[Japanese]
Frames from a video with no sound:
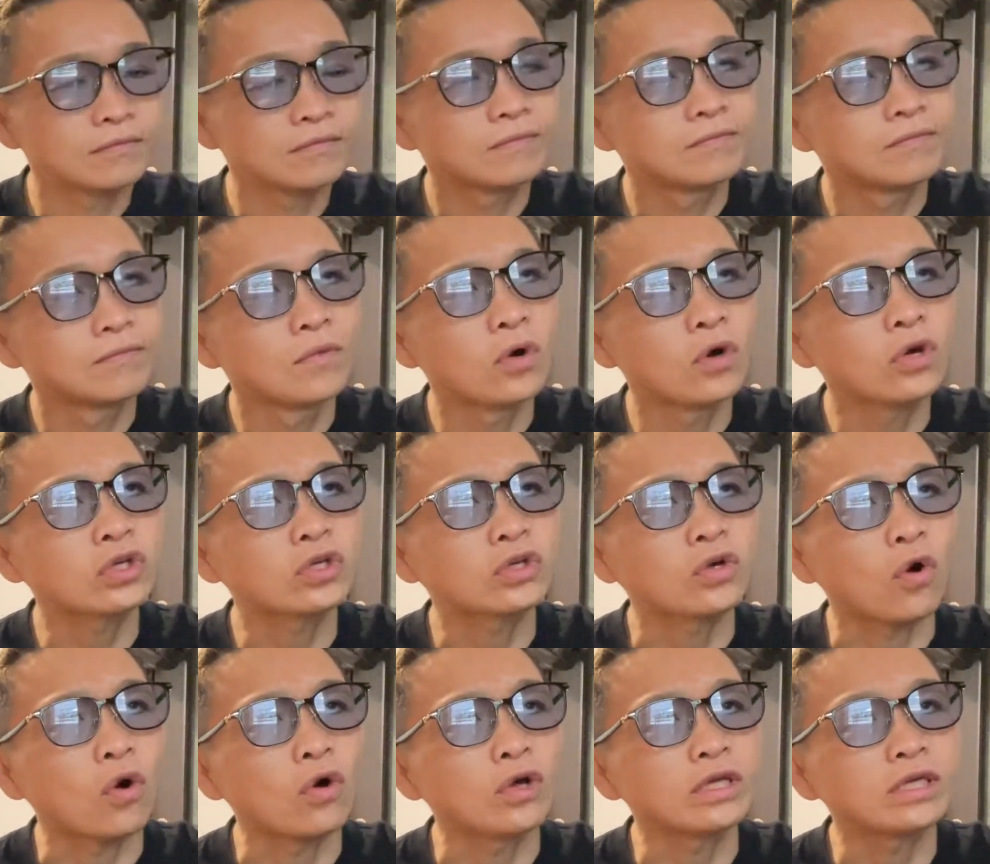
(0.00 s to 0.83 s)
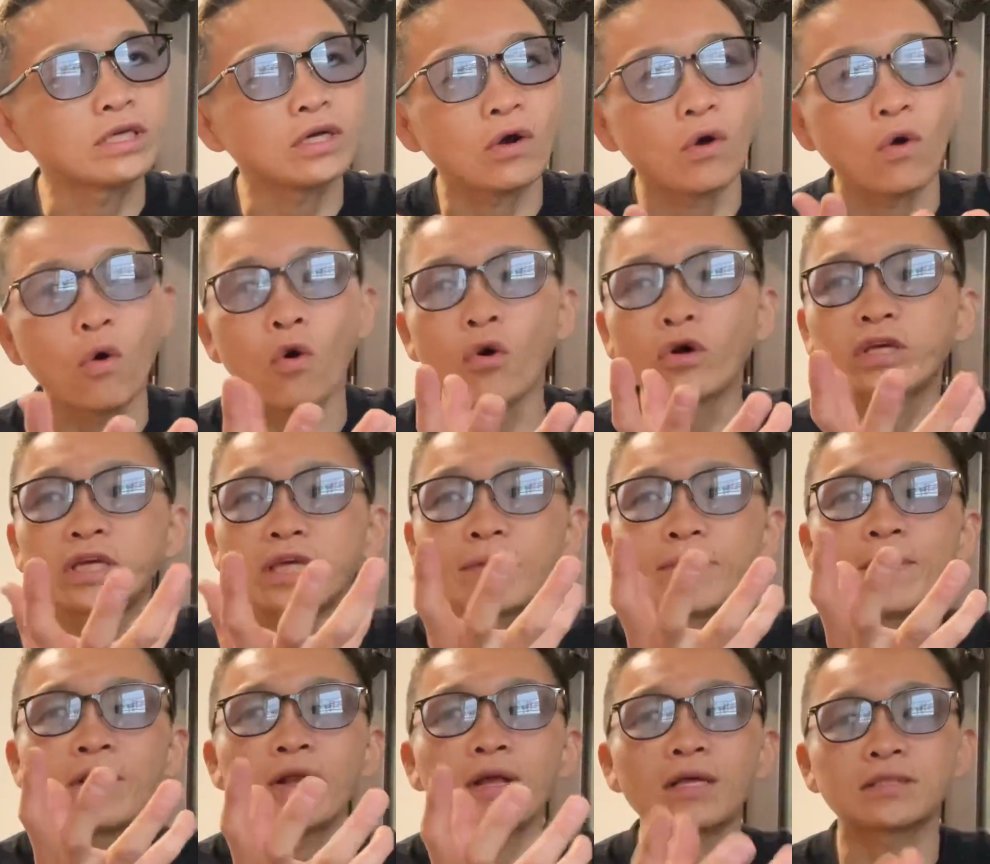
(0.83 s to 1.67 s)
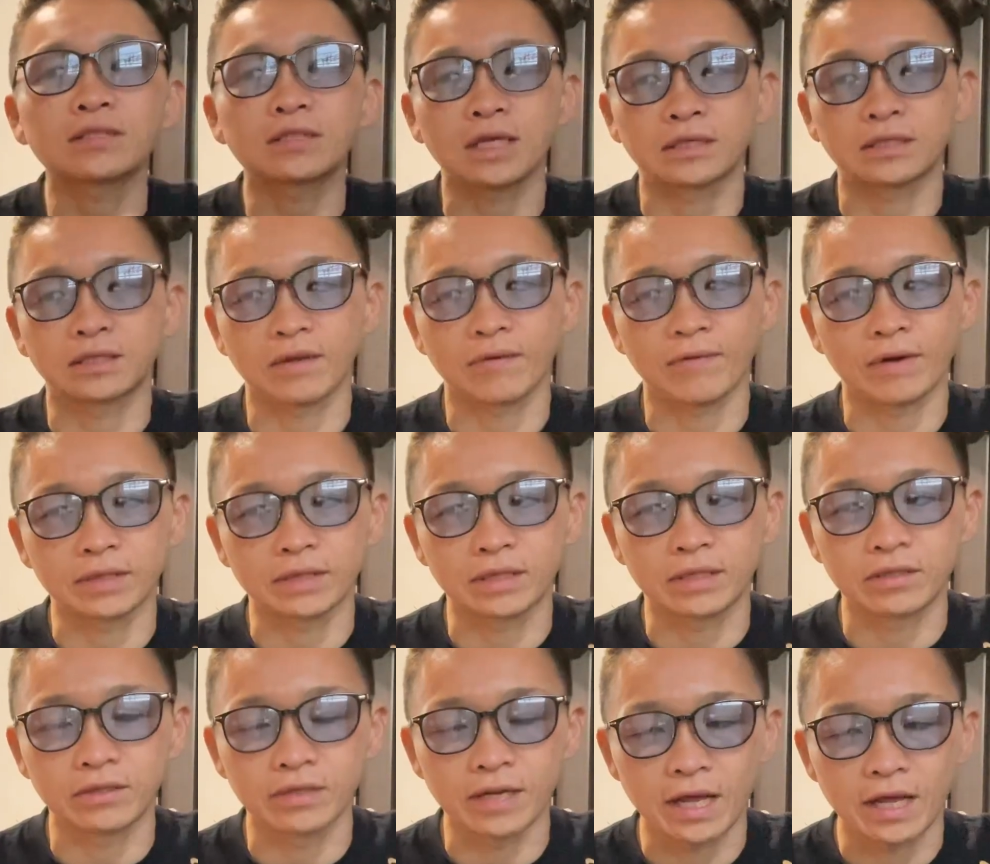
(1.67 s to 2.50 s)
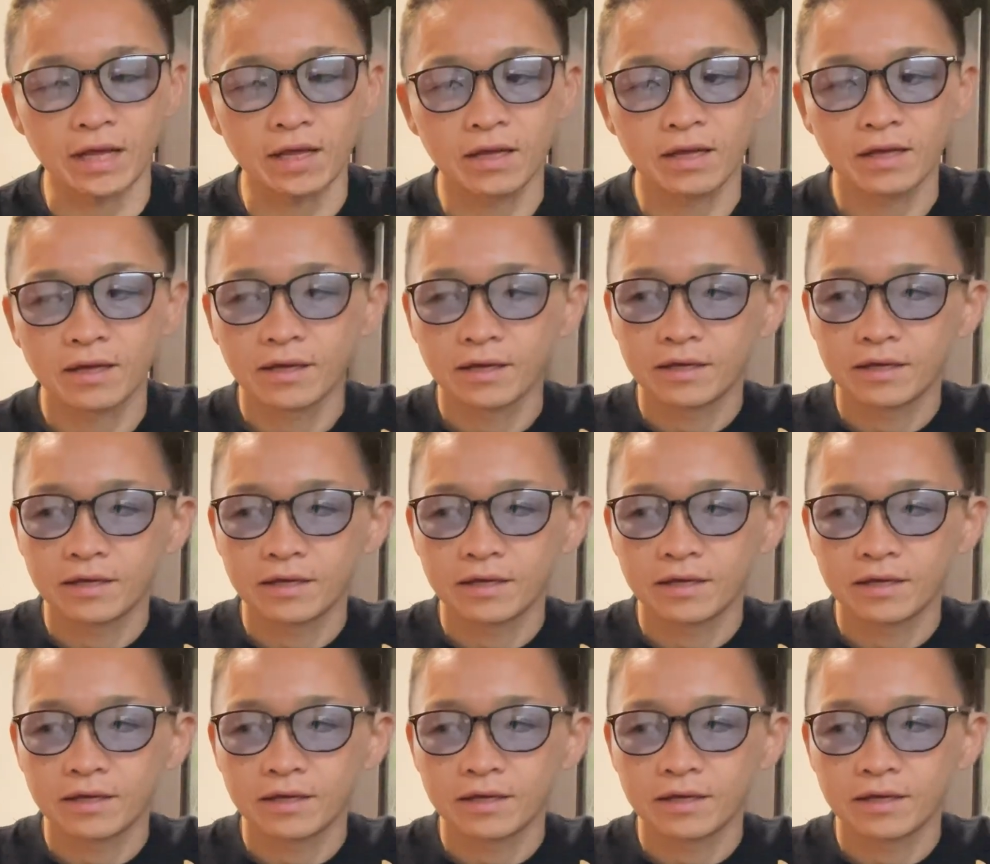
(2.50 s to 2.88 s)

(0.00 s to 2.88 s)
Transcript: もう一個、大きめのやつだったわっていうね。